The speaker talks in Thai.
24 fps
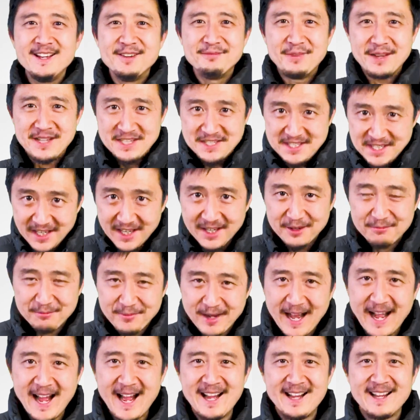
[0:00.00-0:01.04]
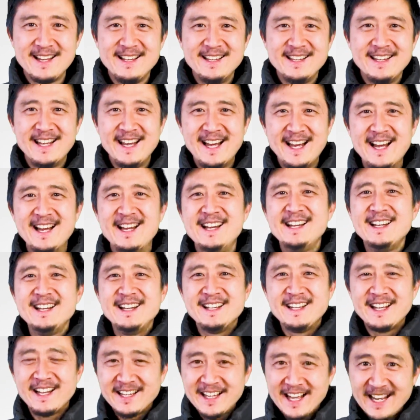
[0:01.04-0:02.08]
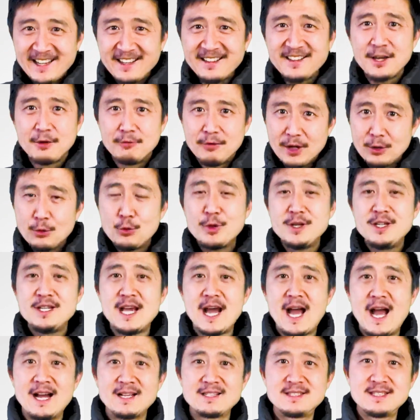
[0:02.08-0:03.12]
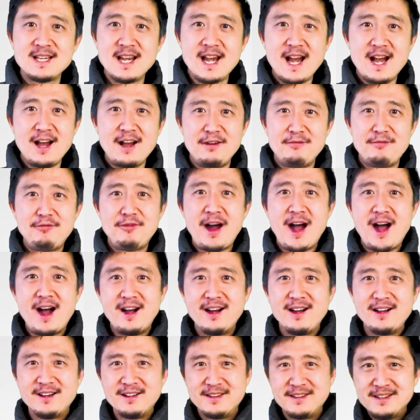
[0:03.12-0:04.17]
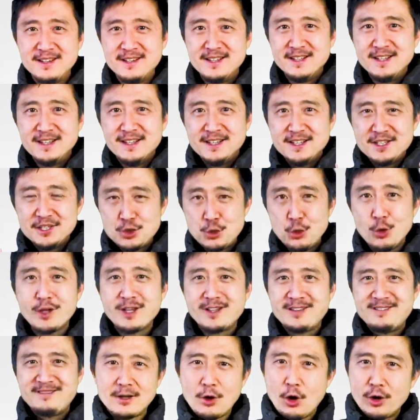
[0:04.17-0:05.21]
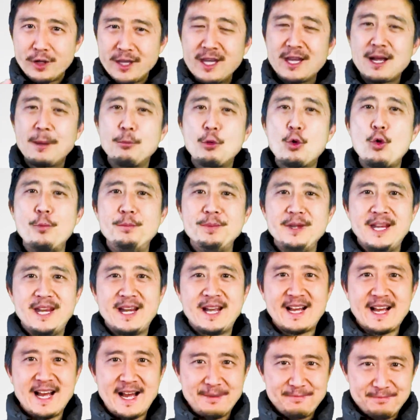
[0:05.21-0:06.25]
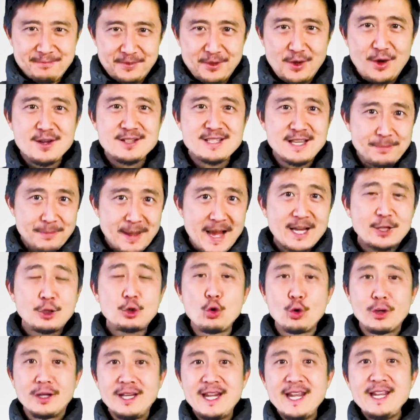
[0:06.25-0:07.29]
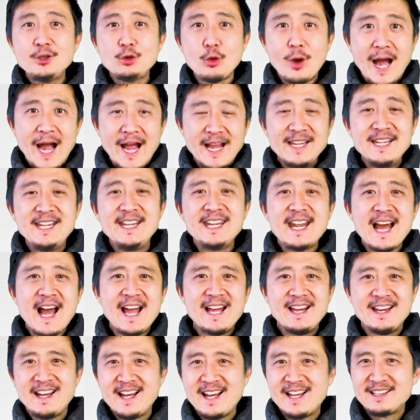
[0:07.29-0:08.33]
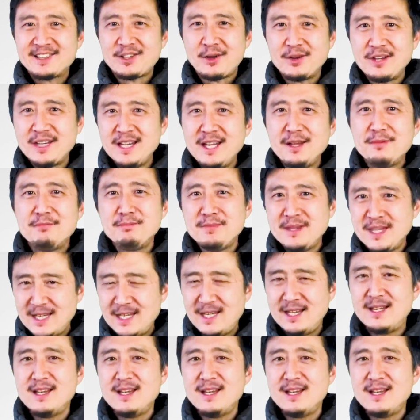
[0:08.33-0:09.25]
มันเยอะมากนะฮะดังนั้นถ้าเกิดว่าคุณอยากจะฟังชุดข้อคิดคำคมนี้นะครับก็สามารถกดลิงก์ตัวไอนี้ได้นะฮะตอนนี้มี